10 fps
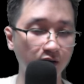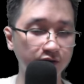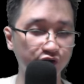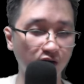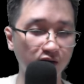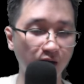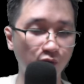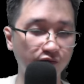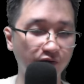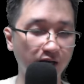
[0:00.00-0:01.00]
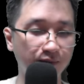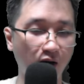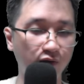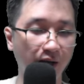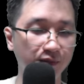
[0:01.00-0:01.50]
Chọn lựa một vị
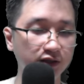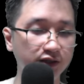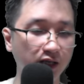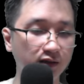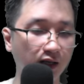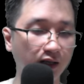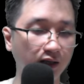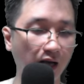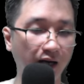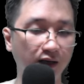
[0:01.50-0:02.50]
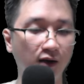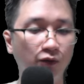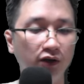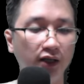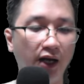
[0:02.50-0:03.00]
mạo hiểm bước chân, càng không
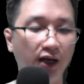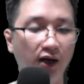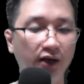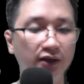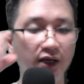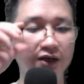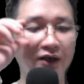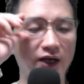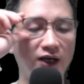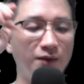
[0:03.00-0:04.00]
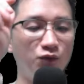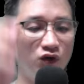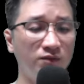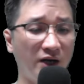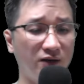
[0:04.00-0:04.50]
có thể, ấn ký này là
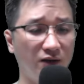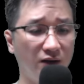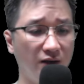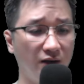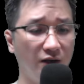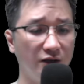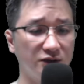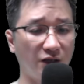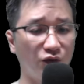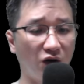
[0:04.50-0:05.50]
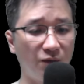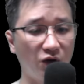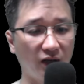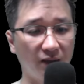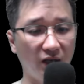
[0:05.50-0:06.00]
muốn mạng. Sau đó
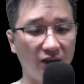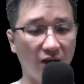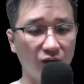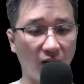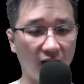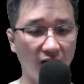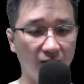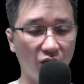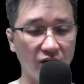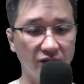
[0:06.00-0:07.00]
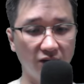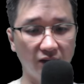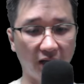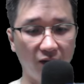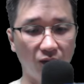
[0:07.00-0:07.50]
bọn hắn bắt đầu toàn lực bồi dưỡng
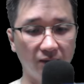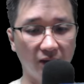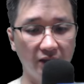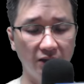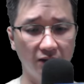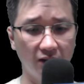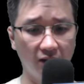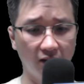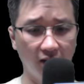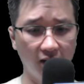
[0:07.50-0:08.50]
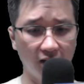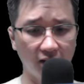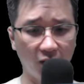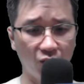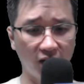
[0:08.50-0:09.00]
đế quân mới.
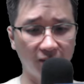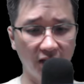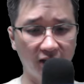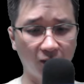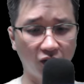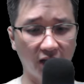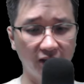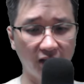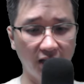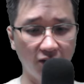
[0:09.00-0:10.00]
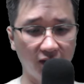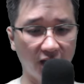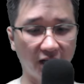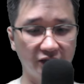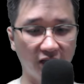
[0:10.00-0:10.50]
Đế quân mới không có ấn ký có thể
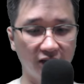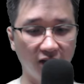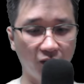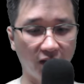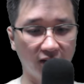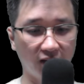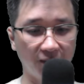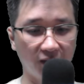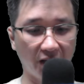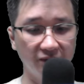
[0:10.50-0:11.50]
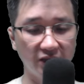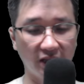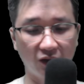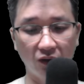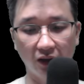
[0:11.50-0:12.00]
đặt chân Thượng Huyền tìm kiếm di
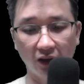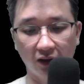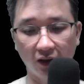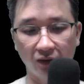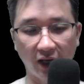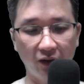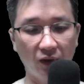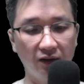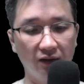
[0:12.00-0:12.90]
cốt hư không đế quân.